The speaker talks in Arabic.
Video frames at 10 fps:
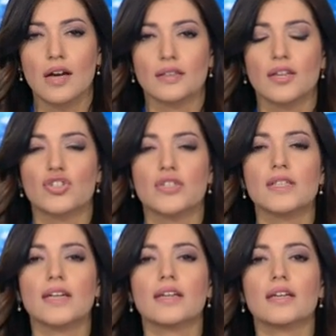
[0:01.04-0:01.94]

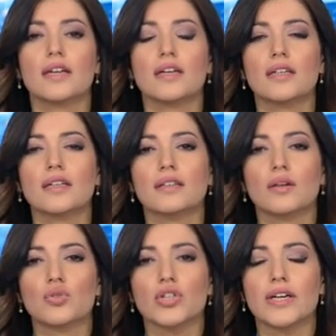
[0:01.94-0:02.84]
تجسيدا
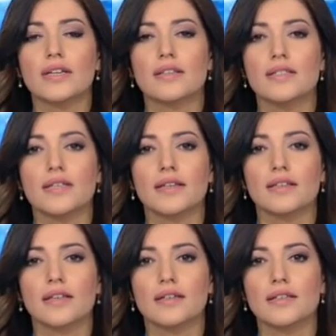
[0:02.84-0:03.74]
لتوجيهات
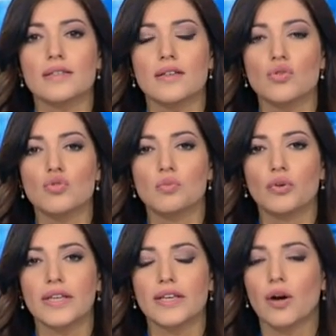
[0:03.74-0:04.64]
السيد رئيس
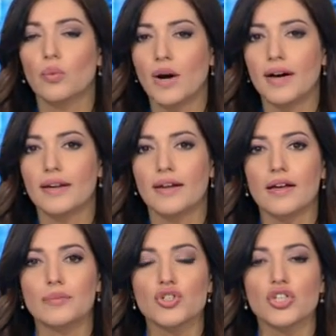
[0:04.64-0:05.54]
الجمهورية وعلى
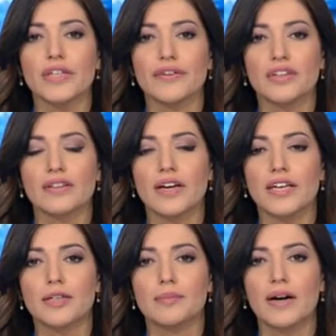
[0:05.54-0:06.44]
هامش افتتاح
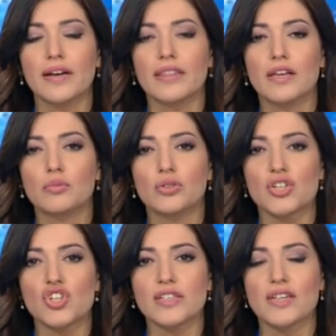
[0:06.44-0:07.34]
معرض
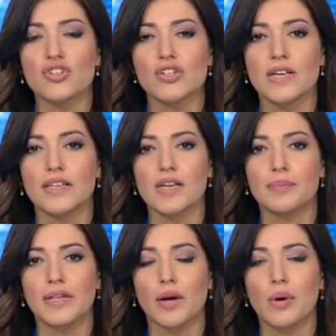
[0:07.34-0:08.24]
المنتجات الجزائرية
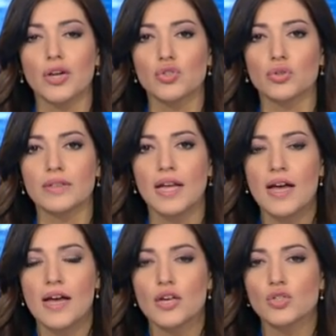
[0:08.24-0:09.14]
بنواكشوت
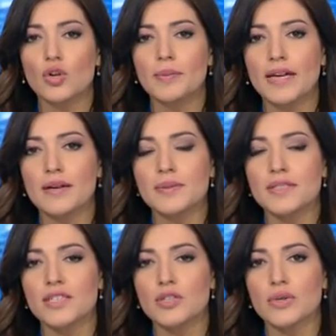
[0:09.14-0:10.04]
استقبل
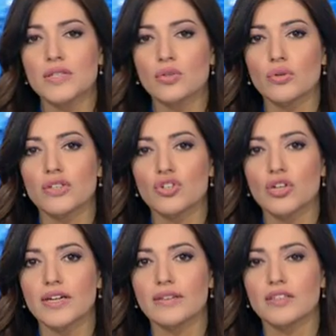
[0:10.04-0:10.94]
أمس وزير
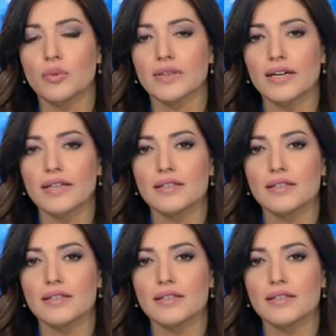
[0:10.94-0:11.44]
التجارة وترقية